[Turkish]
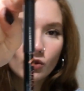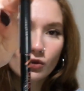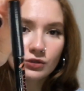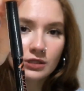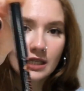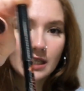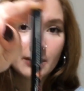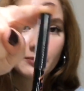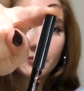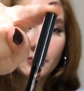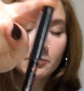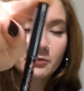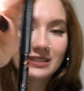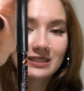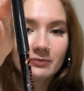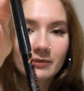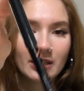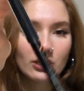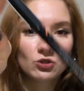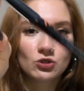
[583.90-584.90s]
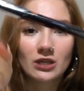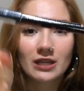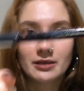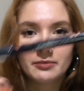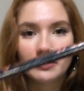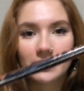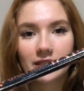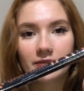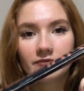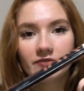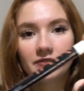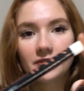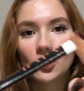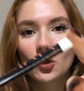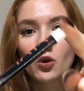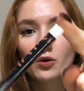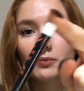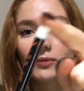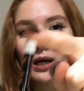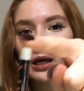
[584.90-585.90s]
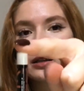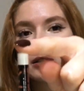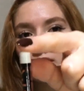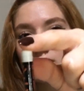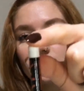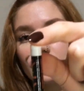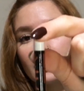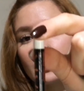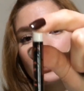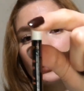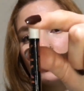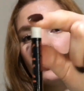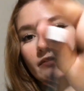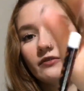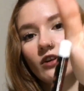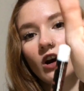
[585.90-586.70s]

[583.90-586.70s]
göz kalemim bitmek üzere benim Flormar'ın ki